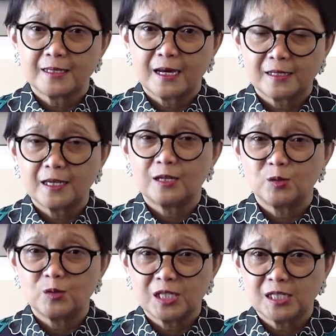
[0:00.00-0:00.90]
dari
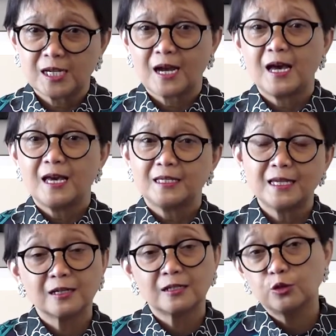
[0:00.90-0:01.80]
Indonesia
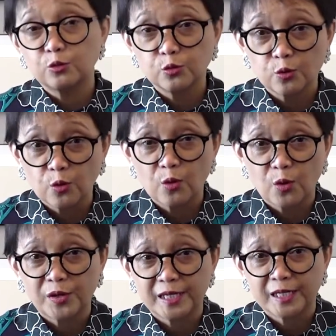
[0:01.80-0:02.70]
yang didukung
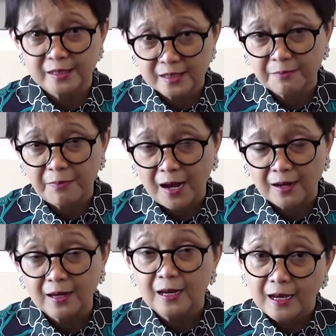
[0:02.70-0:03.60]
oleh Jepang.
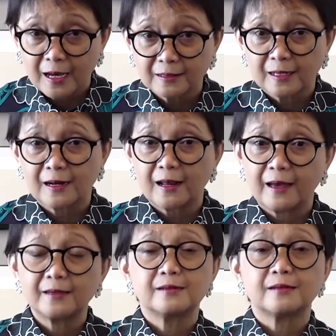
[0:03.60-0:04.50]
Antara
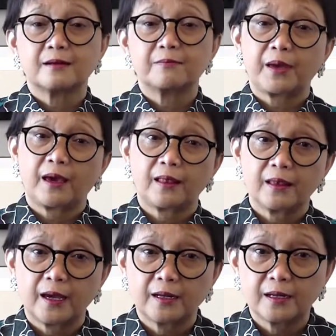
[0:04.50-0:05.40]
lain dengan
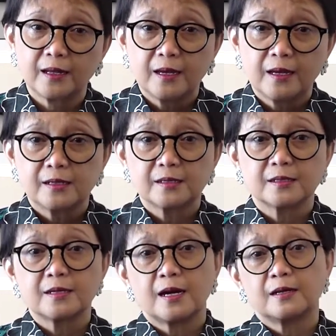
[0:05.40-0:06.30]
PLN,
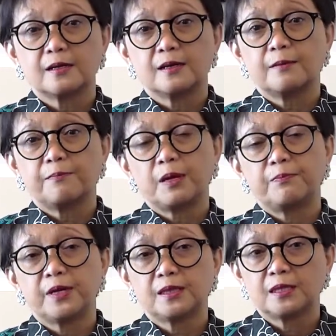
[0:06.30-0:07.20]
dengan eh,
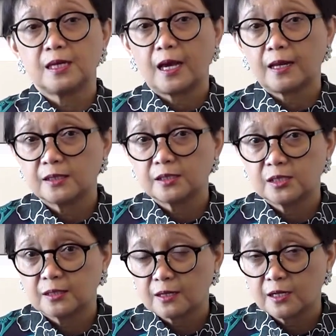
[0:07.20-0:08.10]
PPT
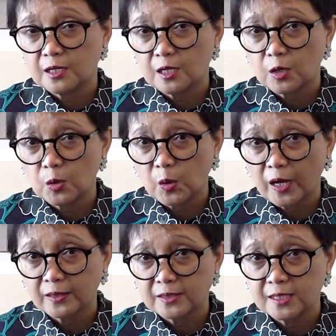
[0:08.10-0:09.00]
Energy Trading Co
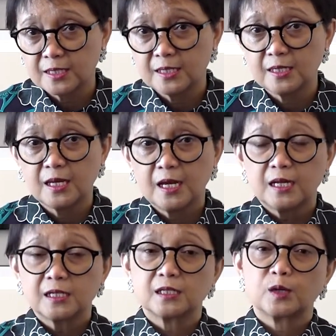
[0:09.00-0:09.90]
Ltd,
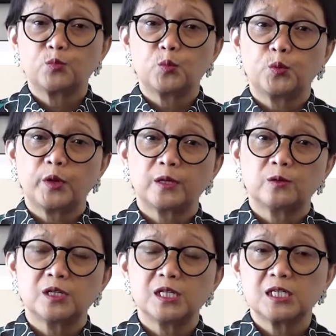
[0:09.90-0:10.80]
dengan Pupuk
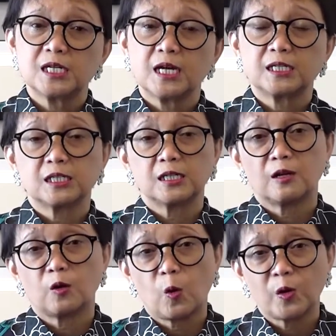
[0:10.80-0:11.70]
Indonesia,
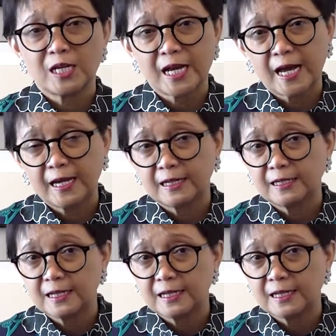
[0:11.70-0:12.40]
dengan OIKN,